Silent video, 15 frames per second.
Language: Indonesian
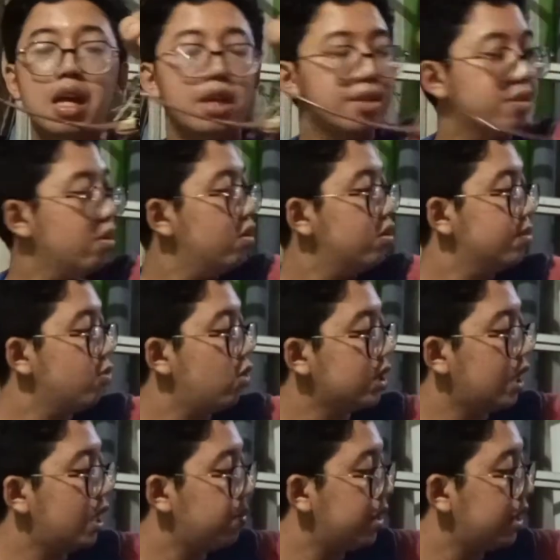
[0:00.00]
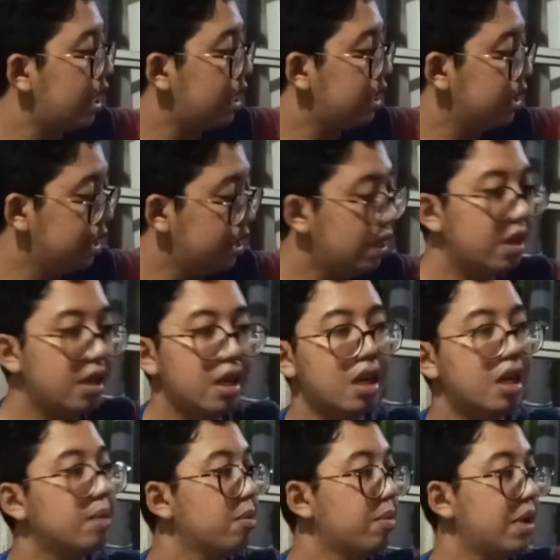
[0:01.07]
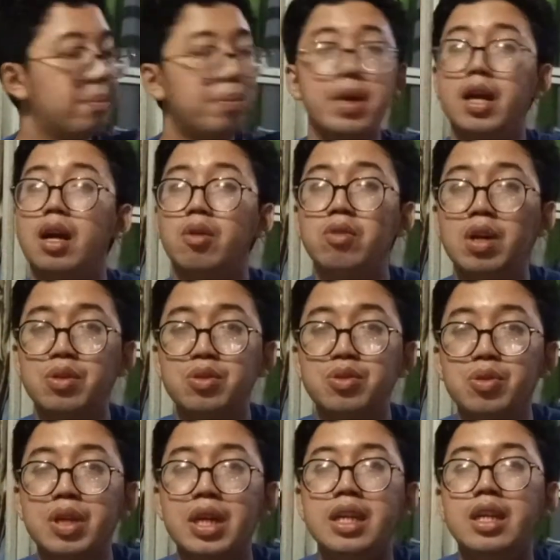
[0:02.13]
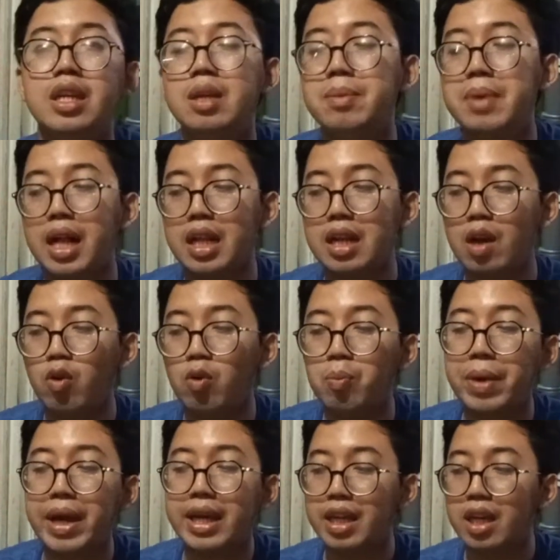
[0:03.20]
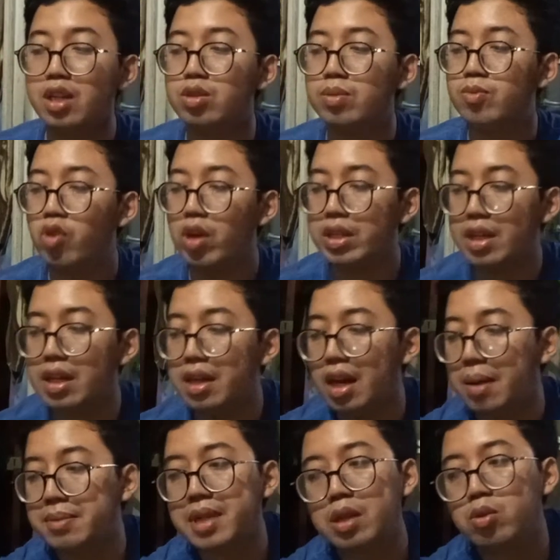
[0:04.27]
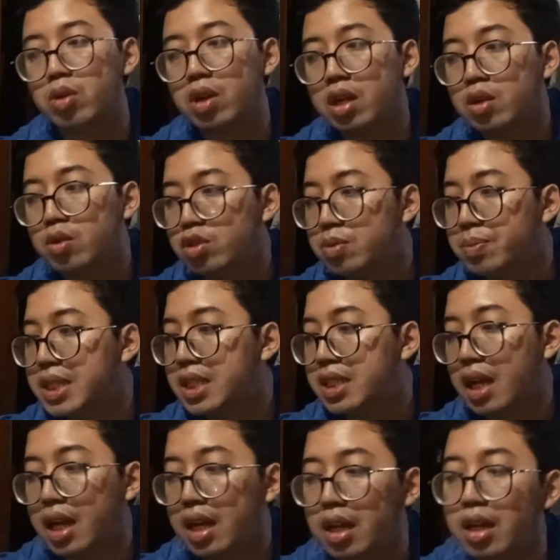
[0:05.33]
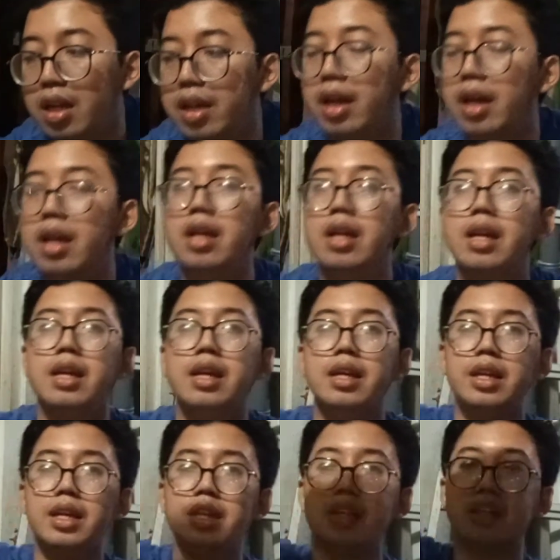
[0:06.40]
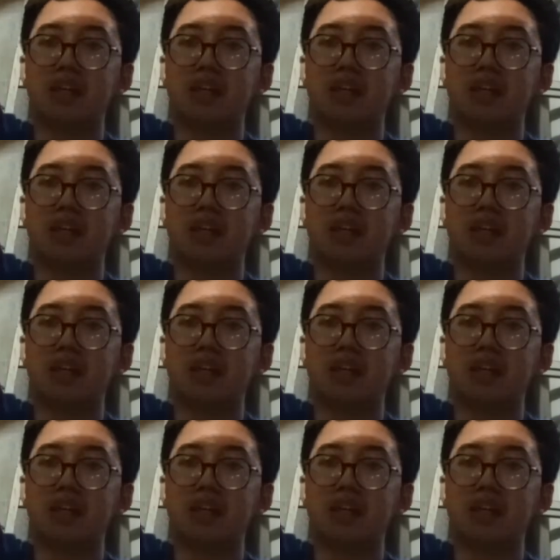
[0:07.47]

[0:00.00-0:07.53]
so semua tanaman tadi dan ada beberapa yang aku nggak tunjukin ini bakalan aku packing semuanya dalam satu kardus besar ya ini